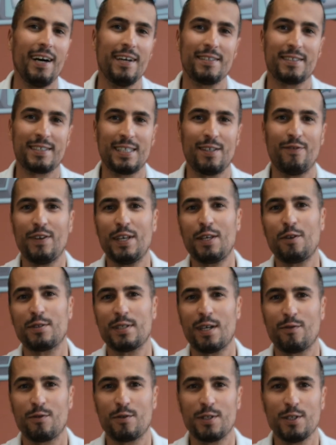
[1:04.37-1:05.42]
Ce qui fait que
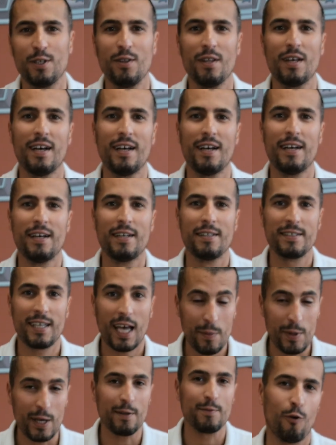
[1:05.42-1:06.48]
ça fonctionne
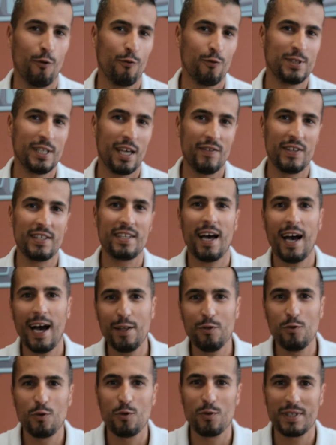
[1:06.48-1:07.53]
très bien. On vous invite à
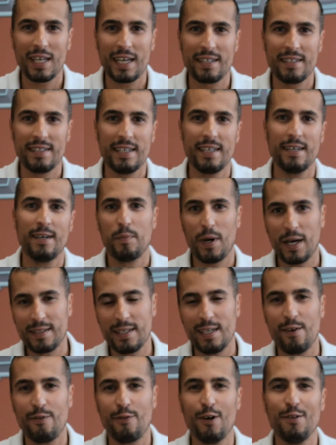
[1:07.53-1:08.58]
nous contacter par
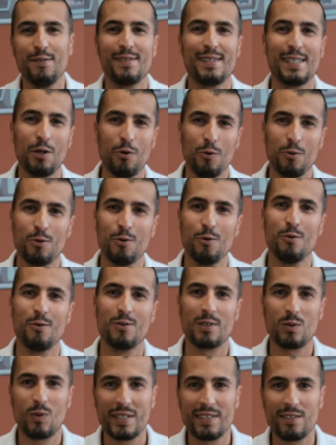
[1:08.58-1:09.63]
téléphone 02
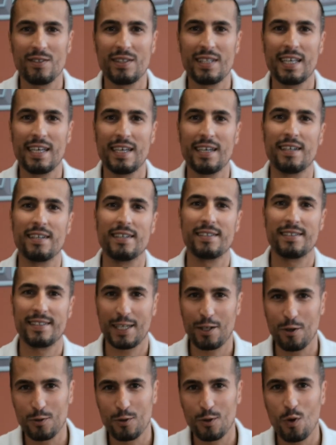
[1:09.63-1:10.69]
61
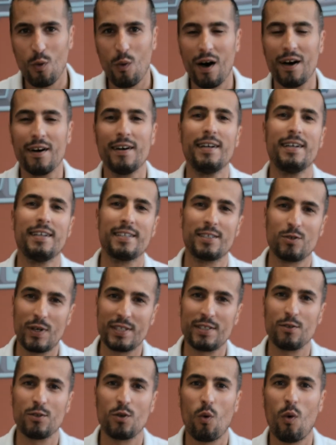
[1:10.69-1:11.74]
53
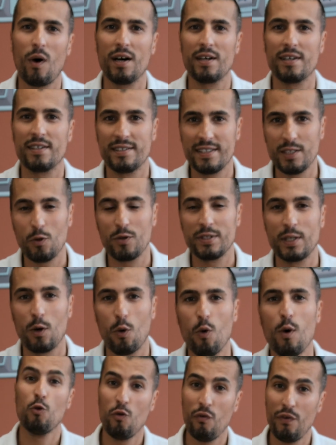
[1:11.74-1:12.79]

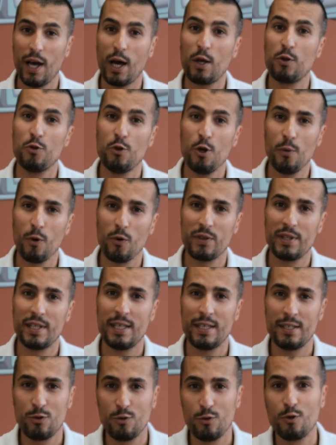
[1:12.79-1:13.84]
6300 ou faire une demande
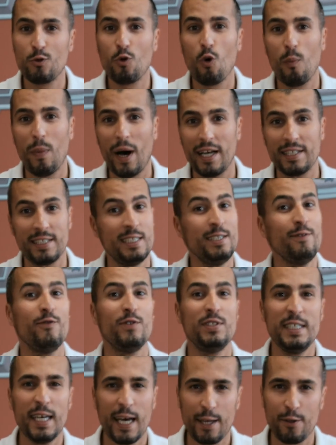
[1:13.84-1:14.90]
d'études comparatives
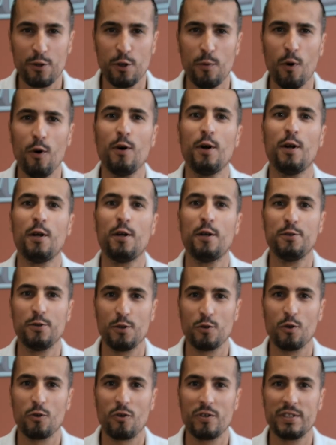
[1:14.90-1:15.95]
directement
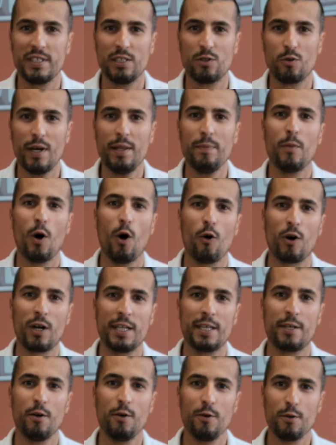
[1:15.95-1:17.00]
sur notre site web en
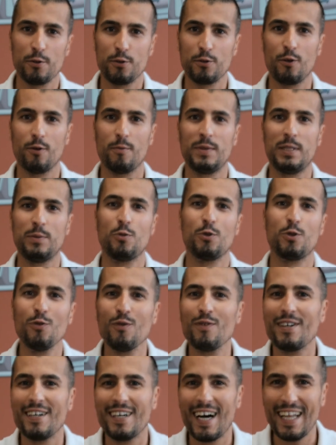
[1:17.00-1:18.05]
cliquant sur le petit bouton
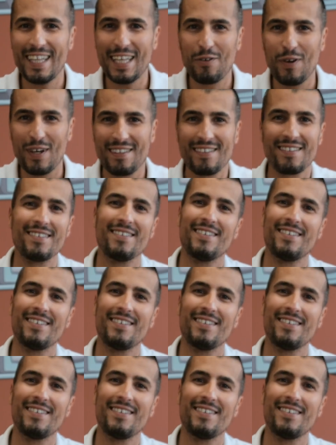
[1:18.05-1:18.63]
adéquat.